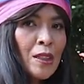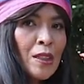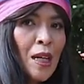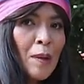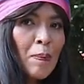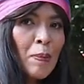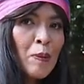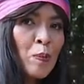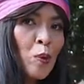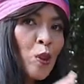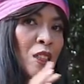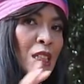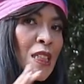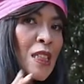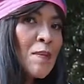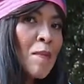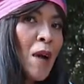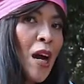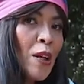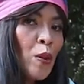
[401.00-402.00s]
dapat
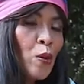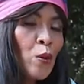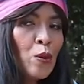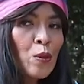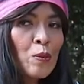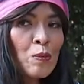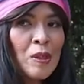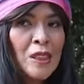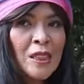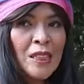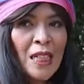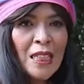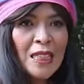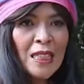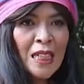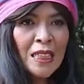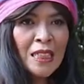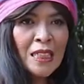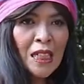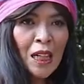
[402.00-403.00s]
posisi baru bisa
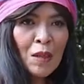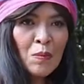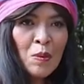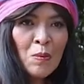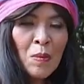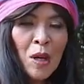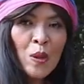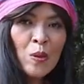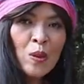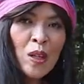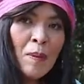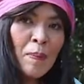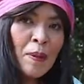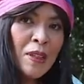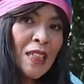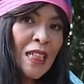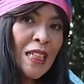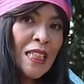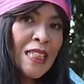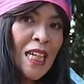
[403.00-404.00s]
jadi kamu baru
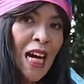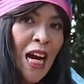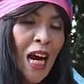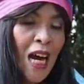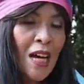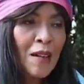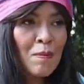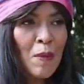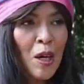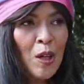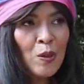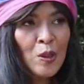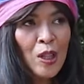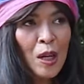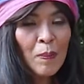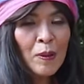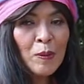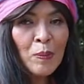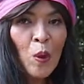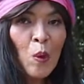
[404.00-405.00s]
dapat kerjaan baru
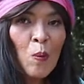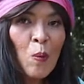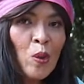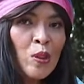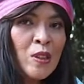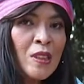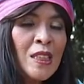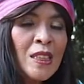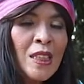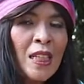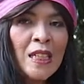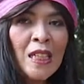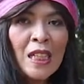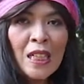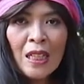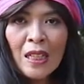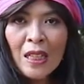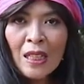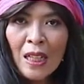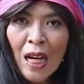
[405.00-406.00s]
dapat promosi
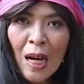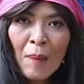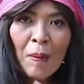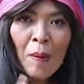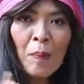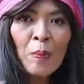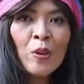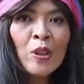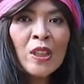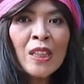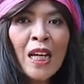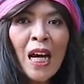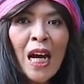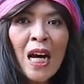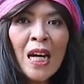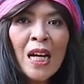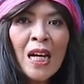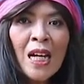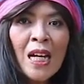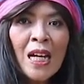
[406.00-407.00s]
jadi apapun
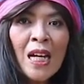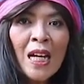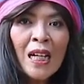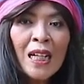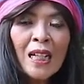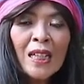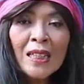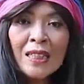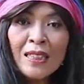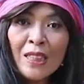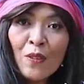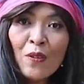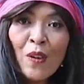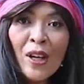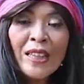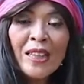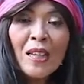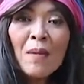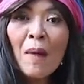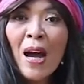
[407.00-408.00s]
yang
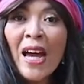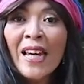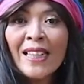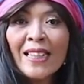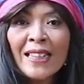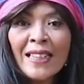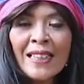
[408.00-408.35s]
sifatnya baik